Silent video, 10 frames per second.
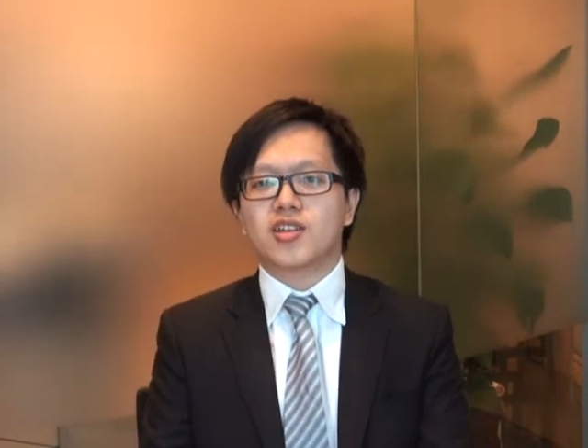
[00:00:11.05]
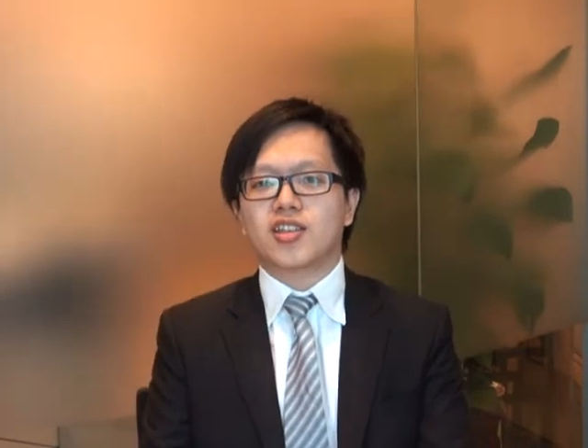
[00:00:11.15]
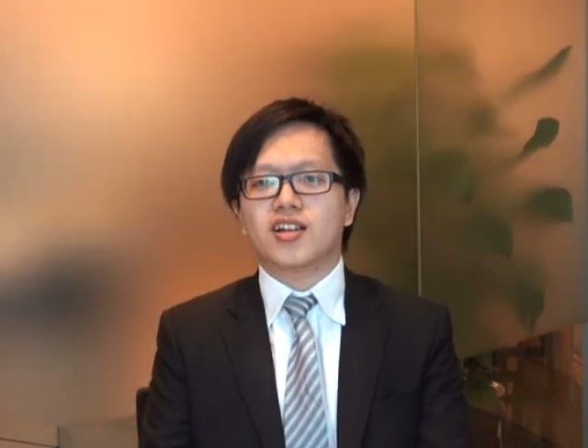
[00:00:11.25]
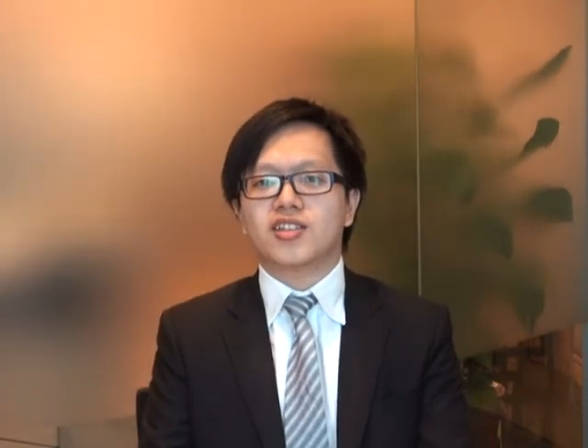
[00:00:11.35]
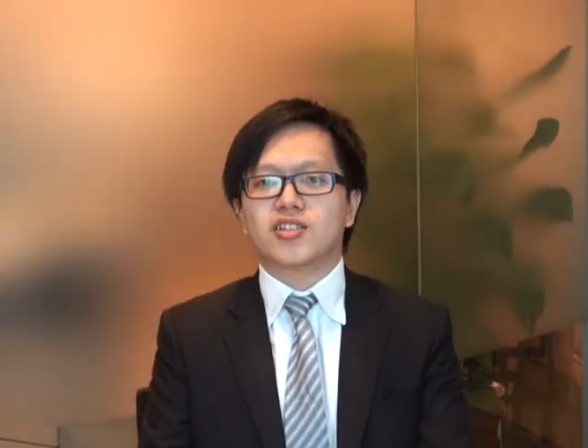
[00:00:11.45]
为
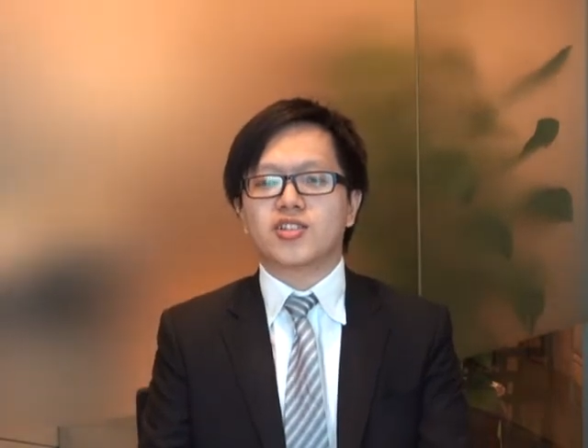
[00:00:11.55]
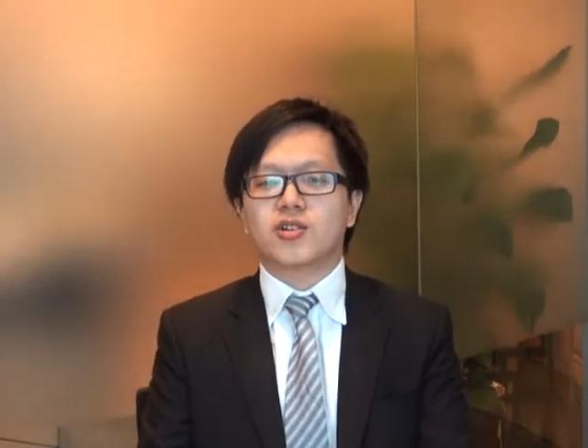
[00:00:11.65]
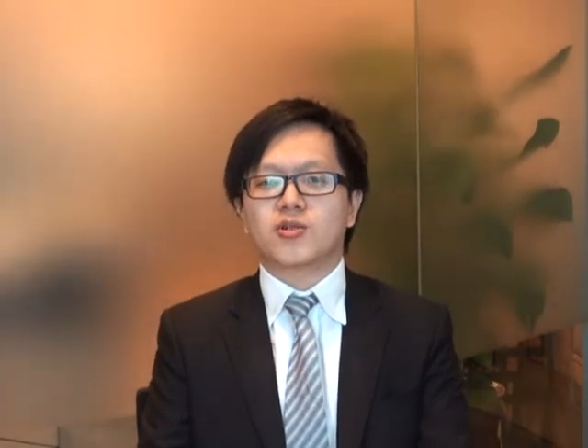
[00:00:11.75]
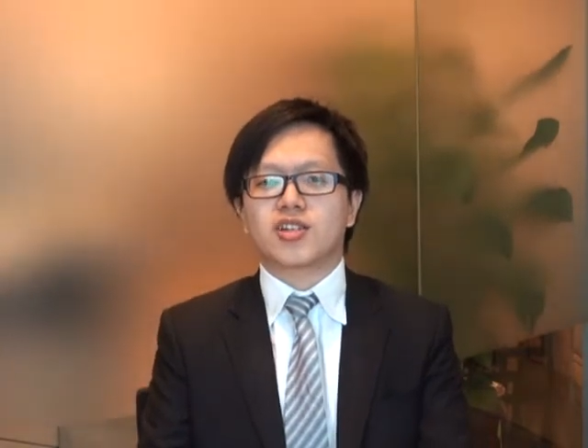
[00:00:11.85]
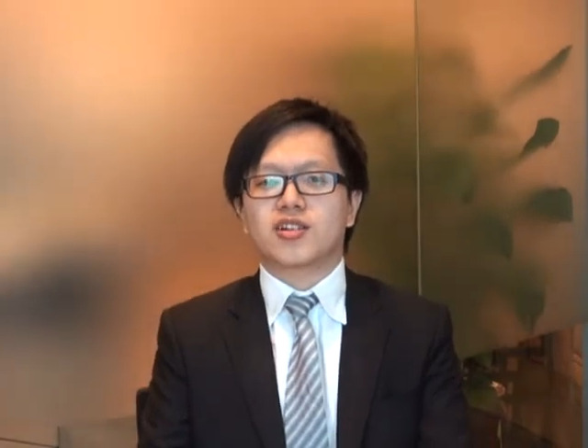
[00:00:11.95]
它已经
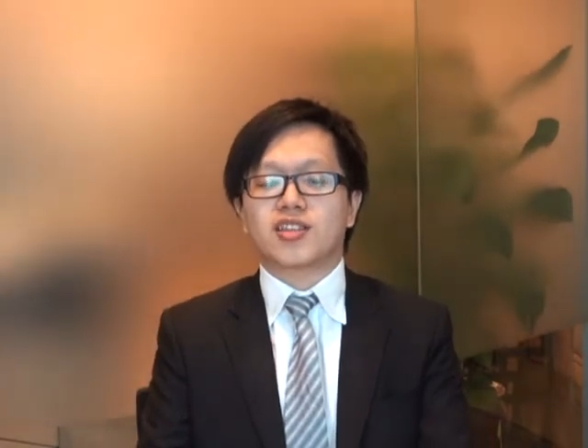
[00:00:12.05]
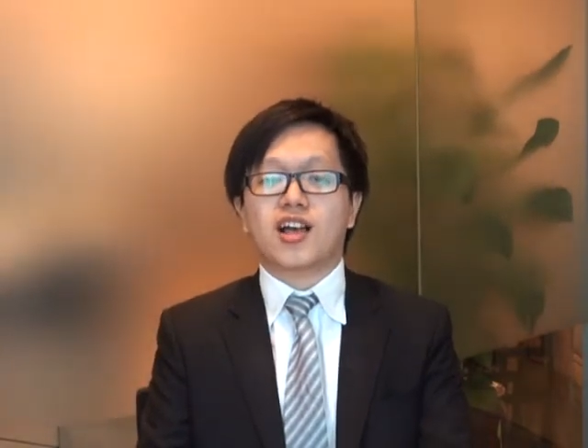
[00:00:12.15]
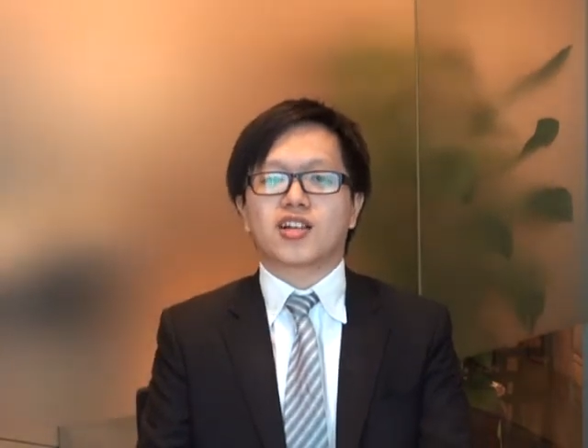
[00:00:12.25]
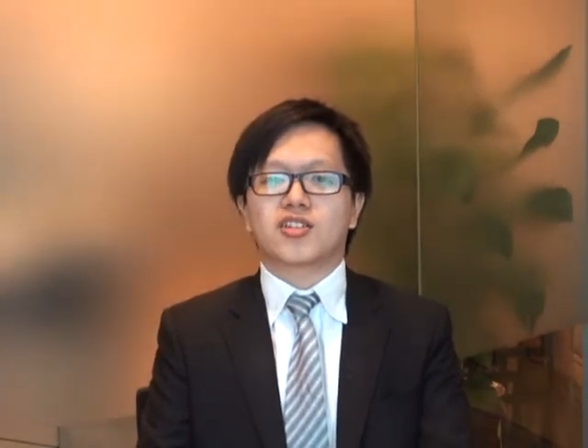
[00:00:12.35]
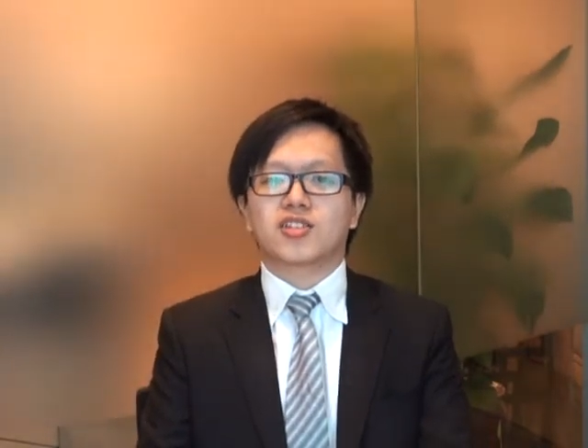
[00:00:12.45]
有这个
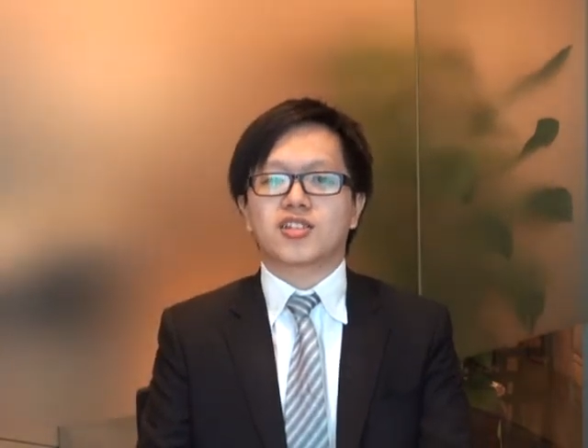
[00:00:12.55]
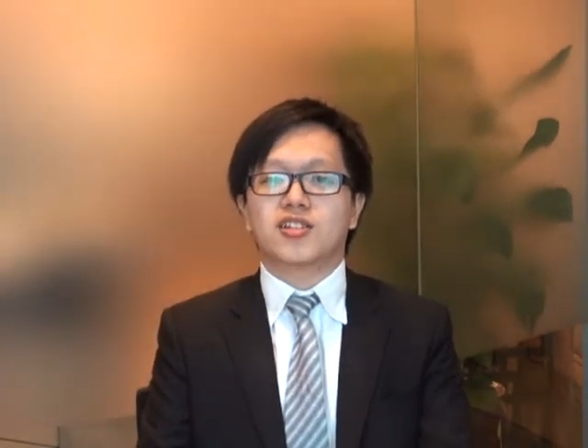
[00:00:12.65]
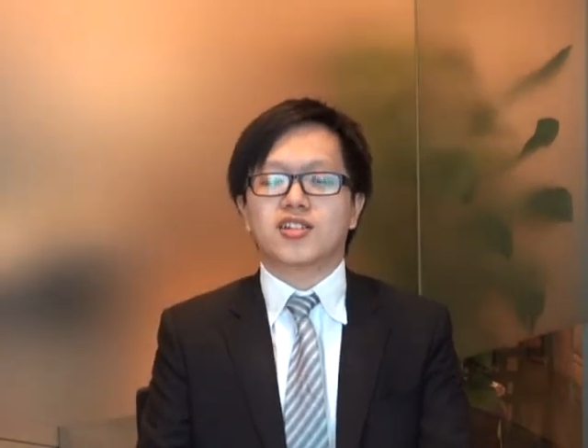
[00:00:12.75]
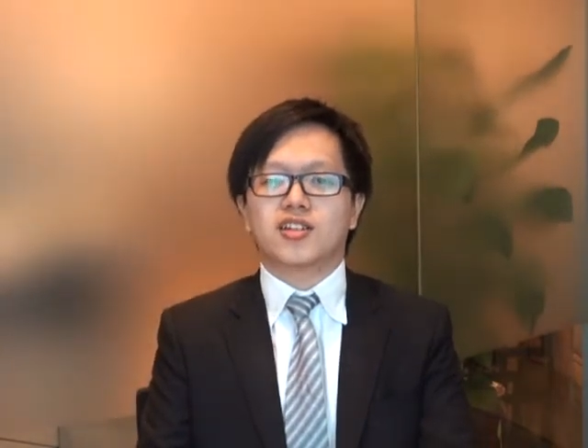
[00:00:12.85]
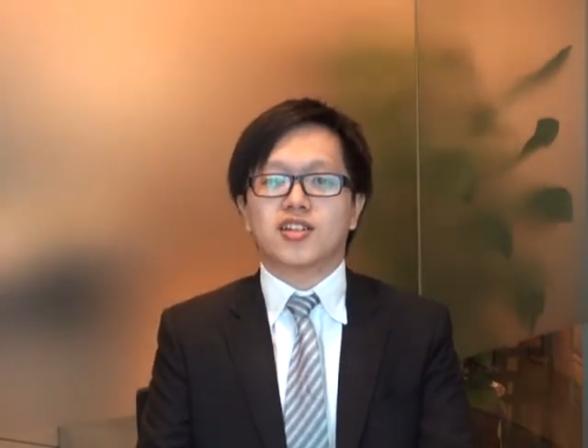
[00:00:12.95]
大唐森
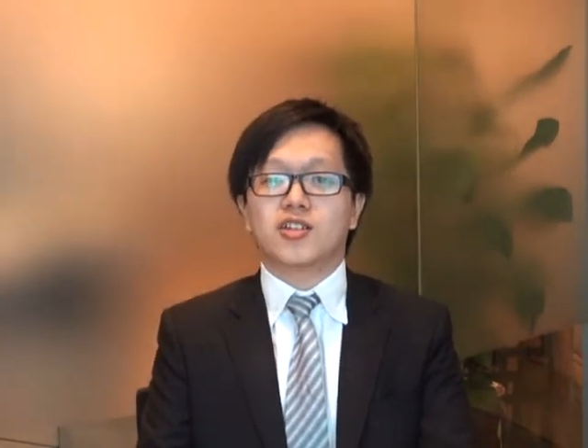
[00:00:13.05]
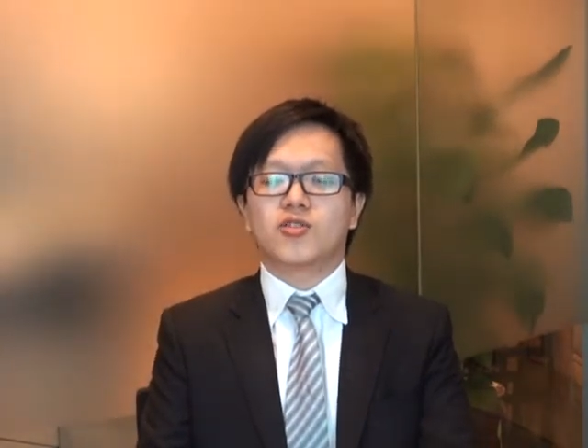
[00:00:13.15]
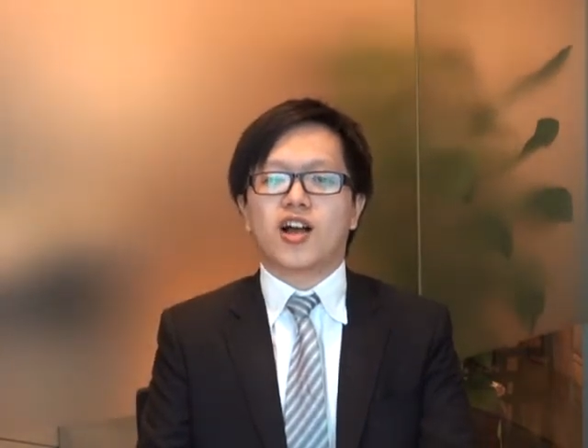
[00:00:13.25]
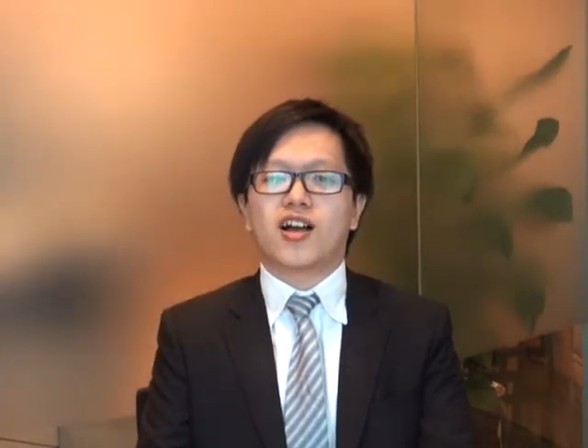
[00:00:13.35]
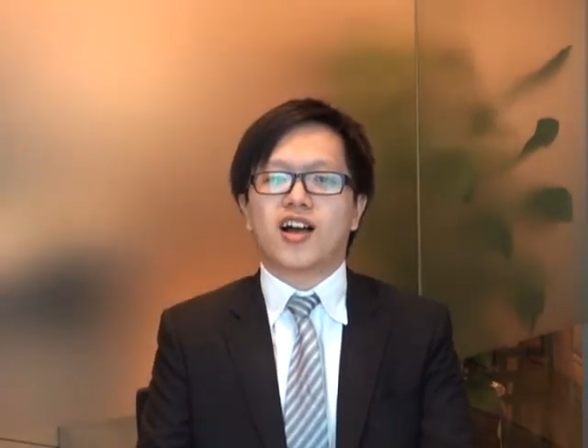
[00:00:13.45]
林
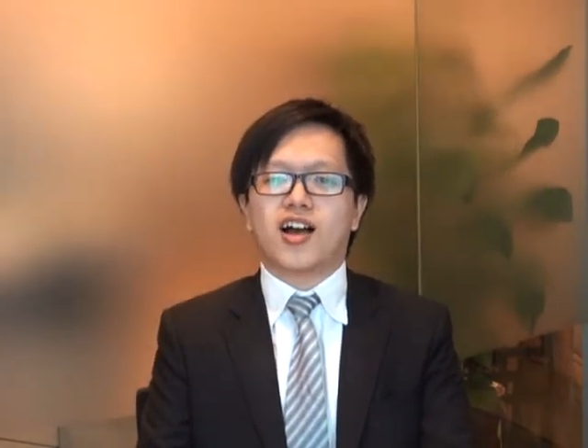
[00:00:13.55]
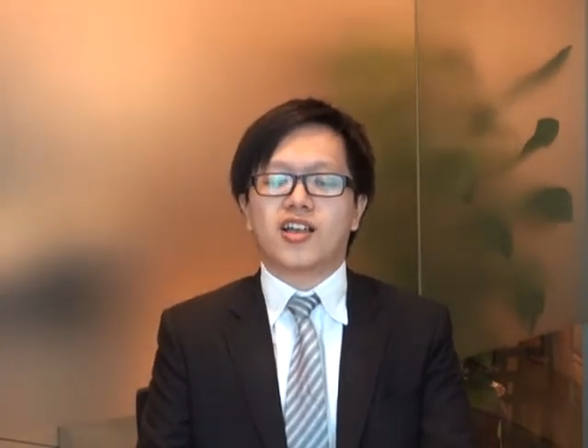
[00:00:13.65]
源啊，